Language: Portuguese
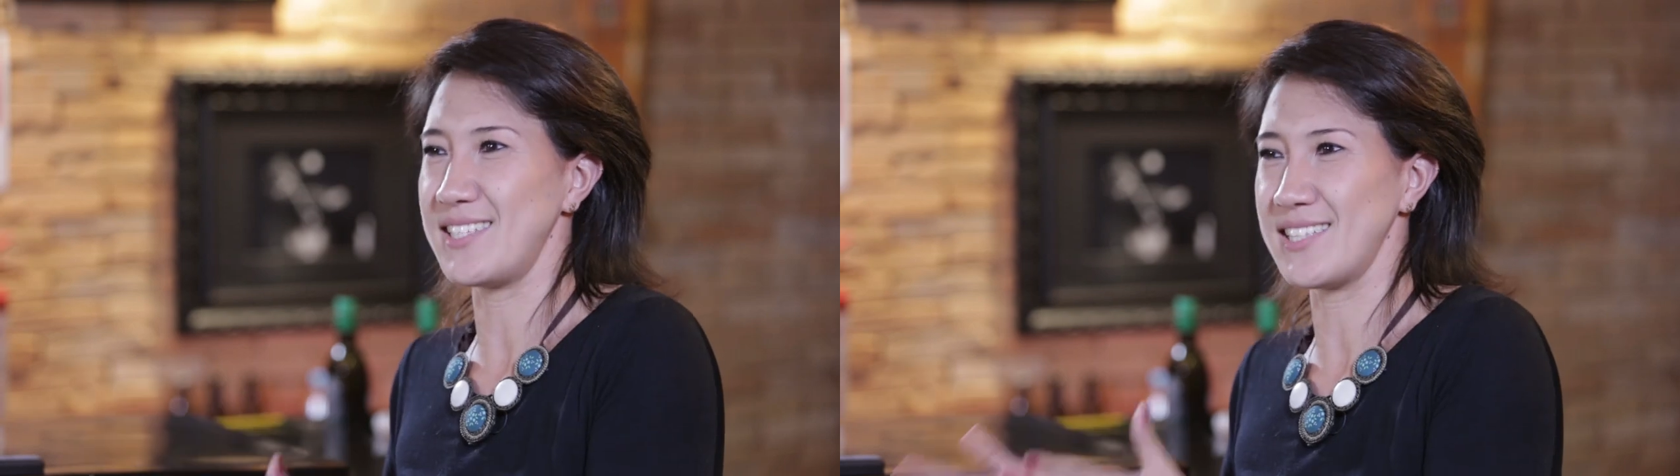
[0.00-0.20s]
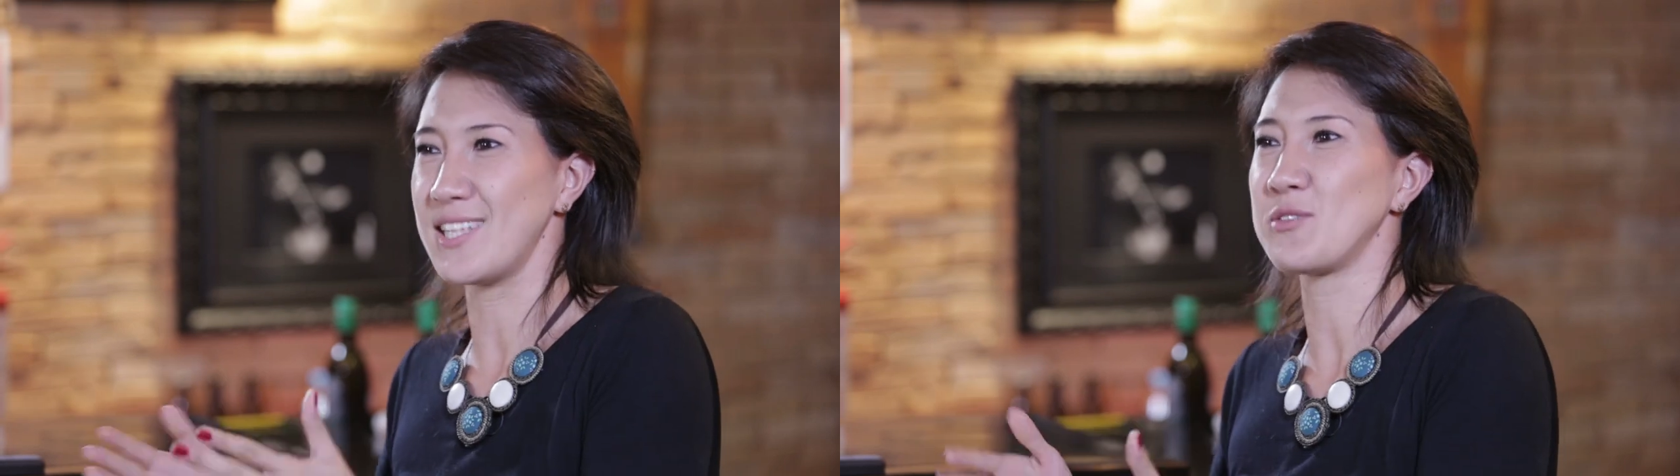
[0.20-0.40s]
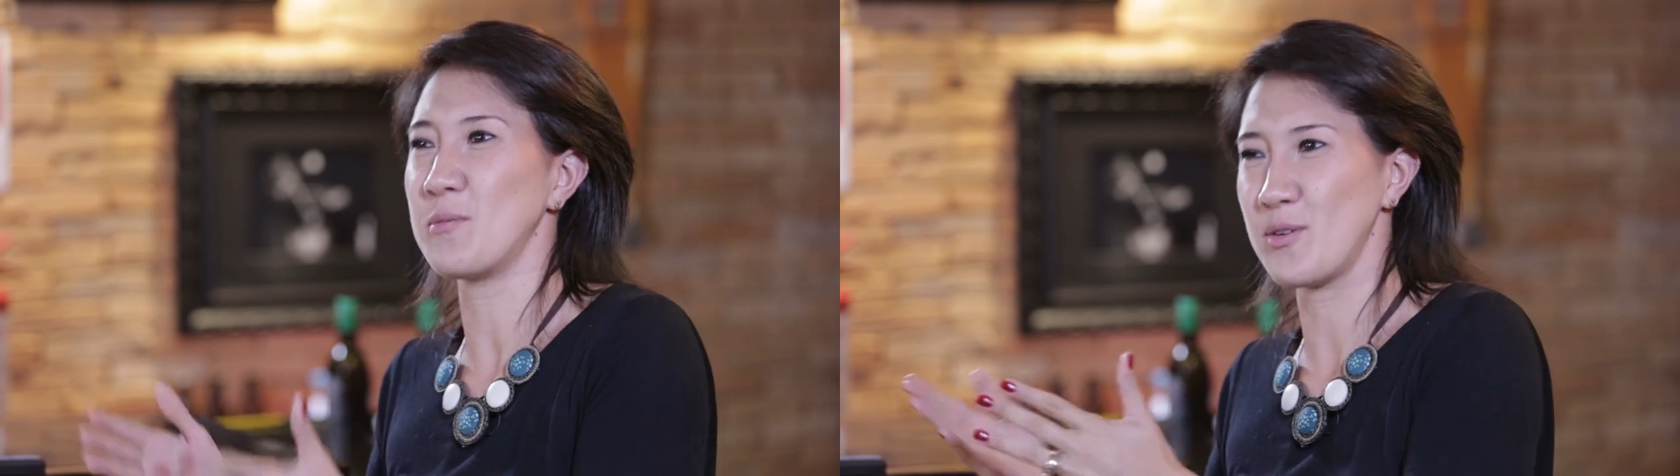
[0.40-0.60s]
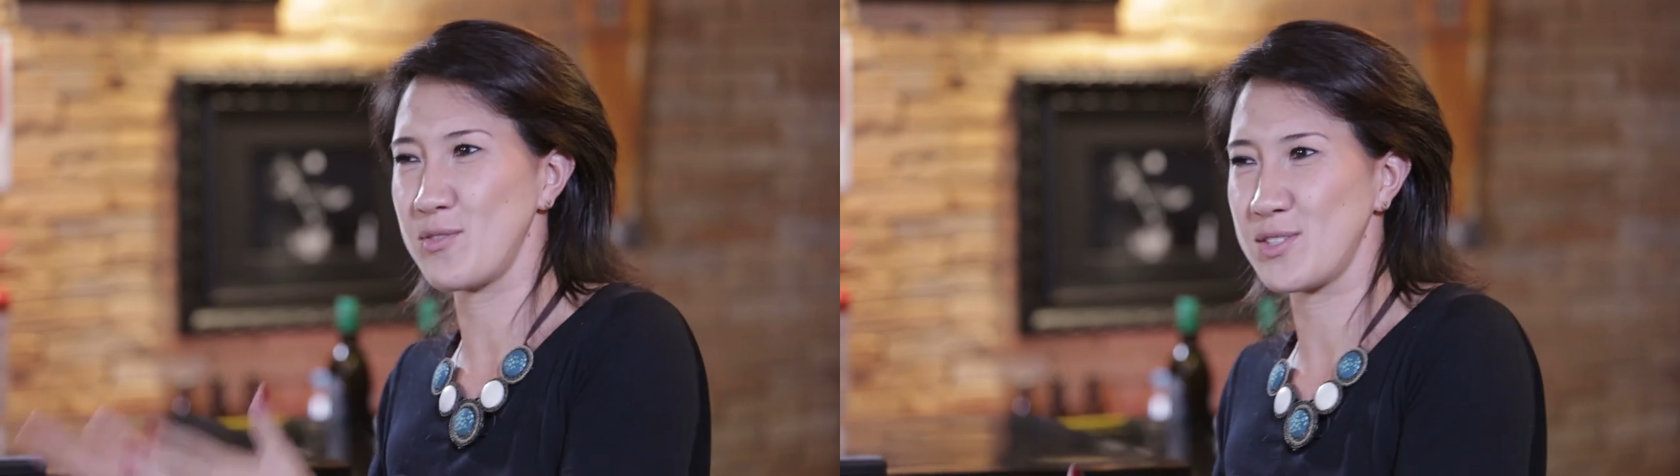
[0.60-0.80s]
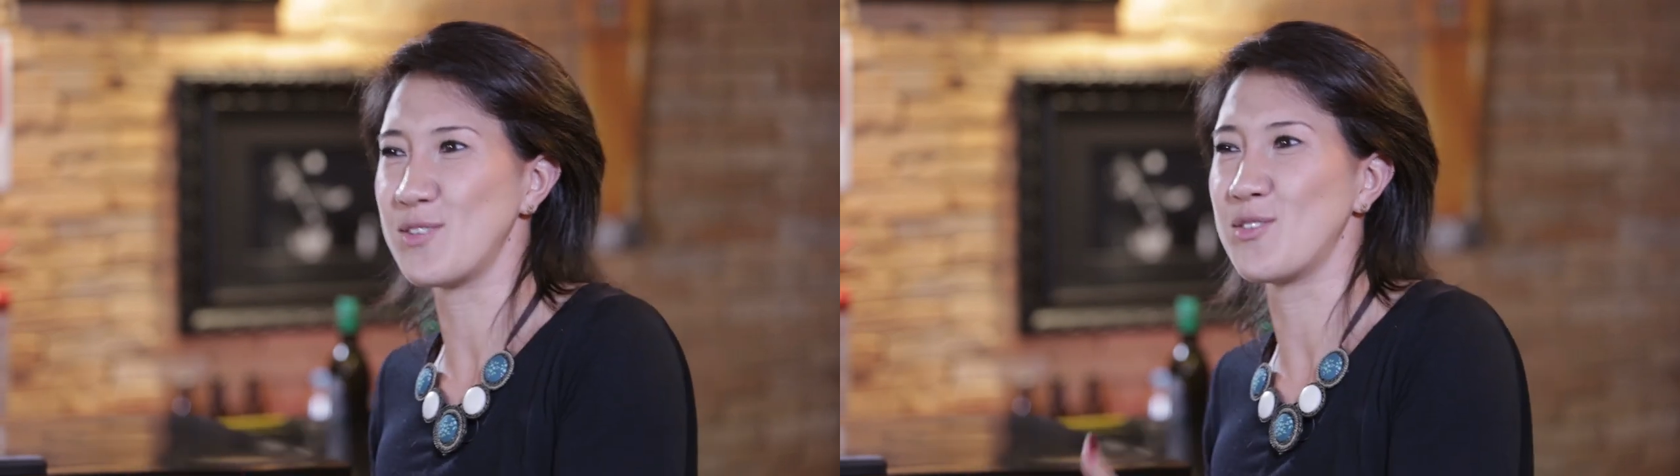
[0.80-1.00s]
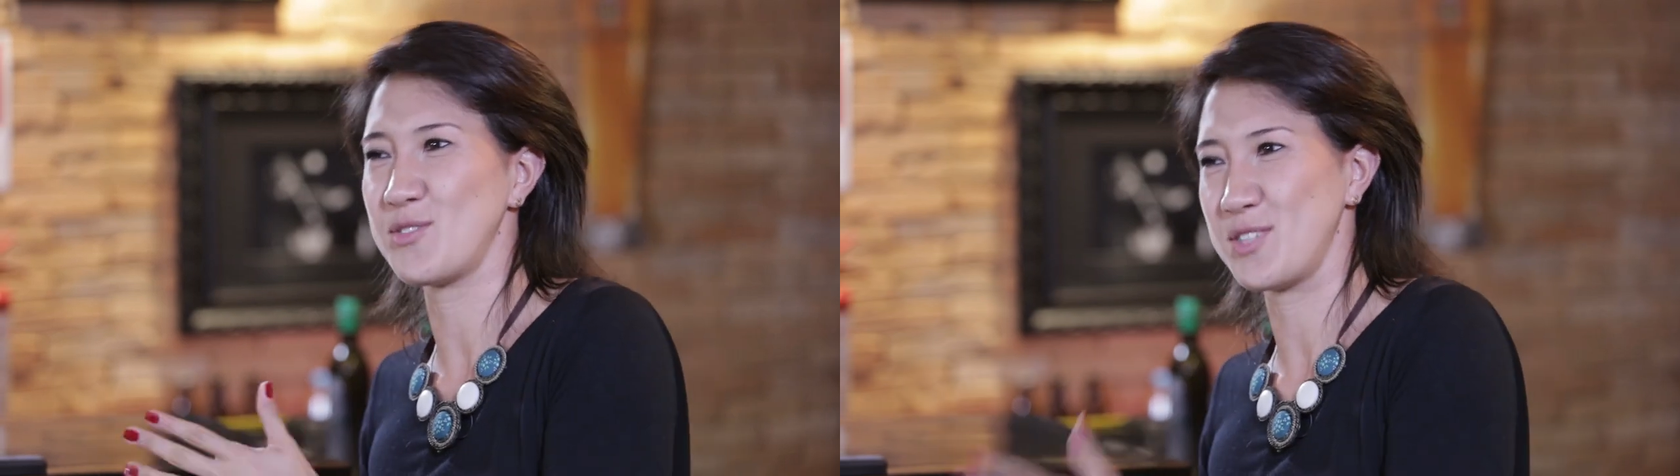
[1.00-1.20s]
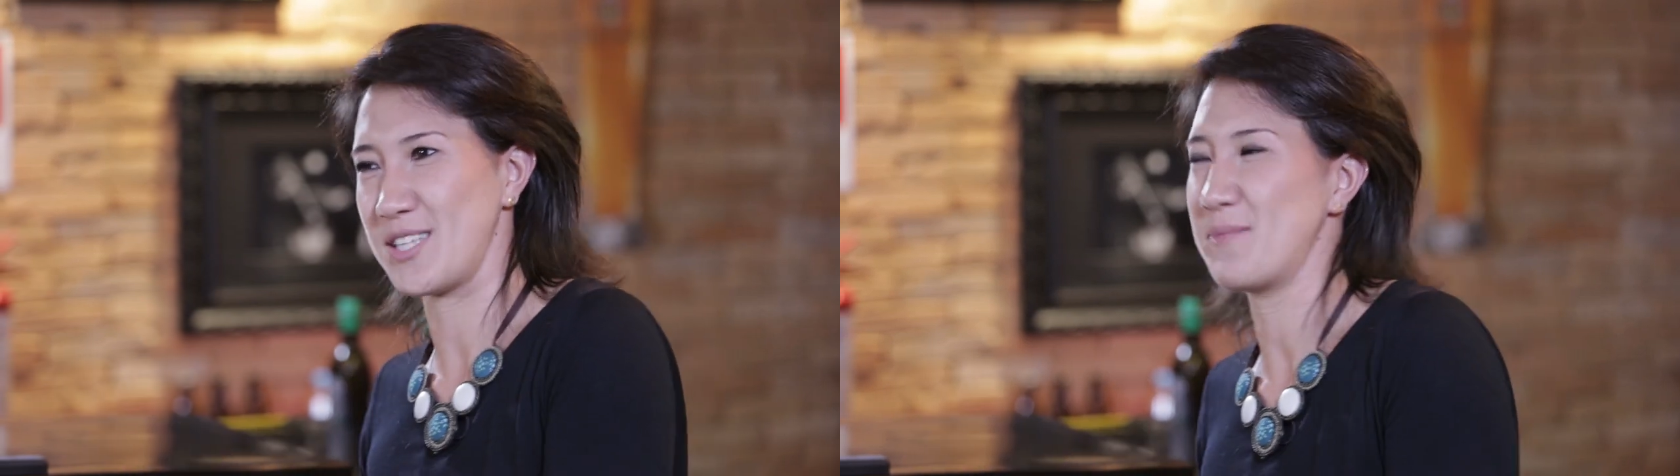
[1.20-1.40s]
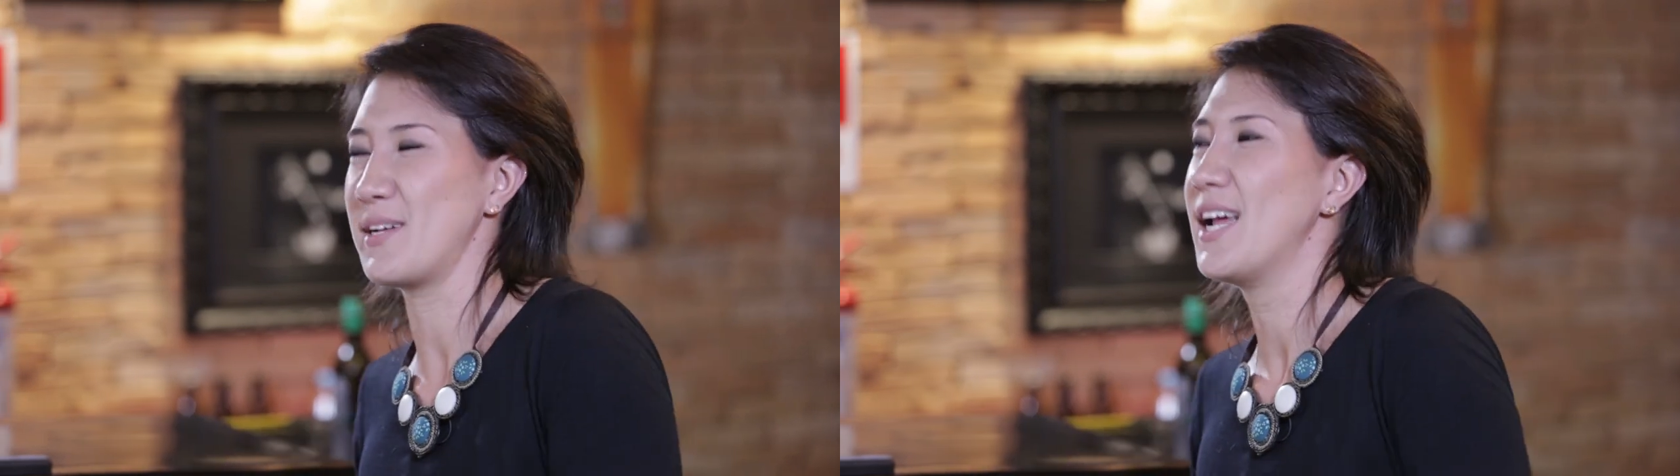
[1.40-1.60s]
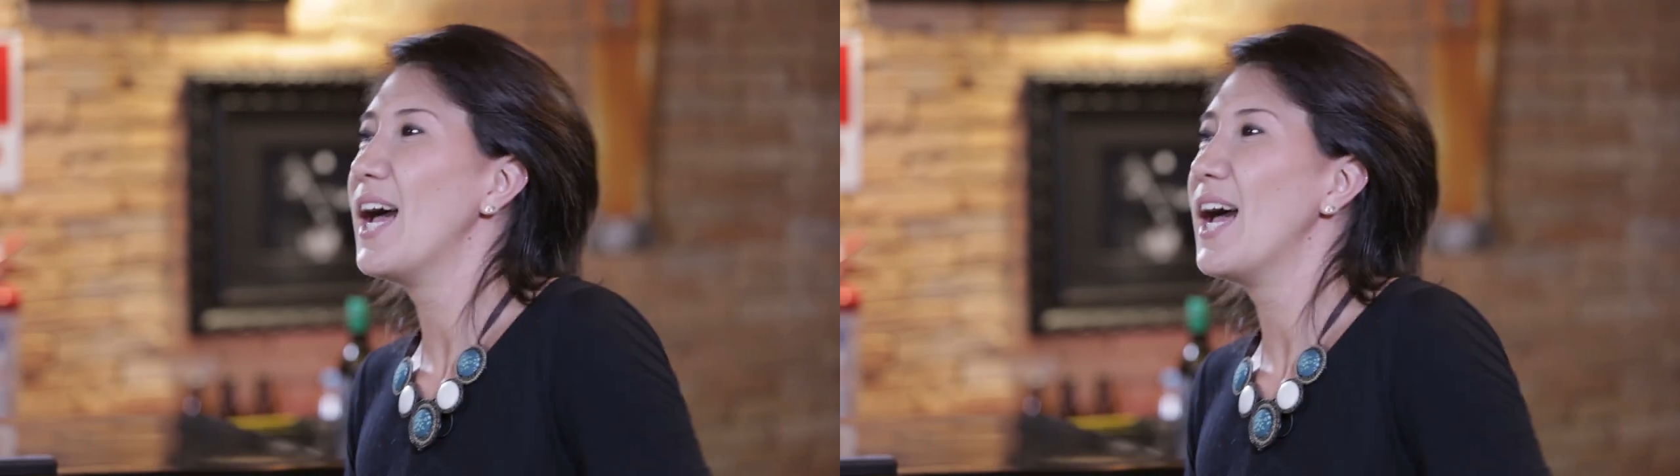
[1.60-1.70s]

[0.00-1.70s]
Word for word: Se essa é a sua profissão, onde você trabalha?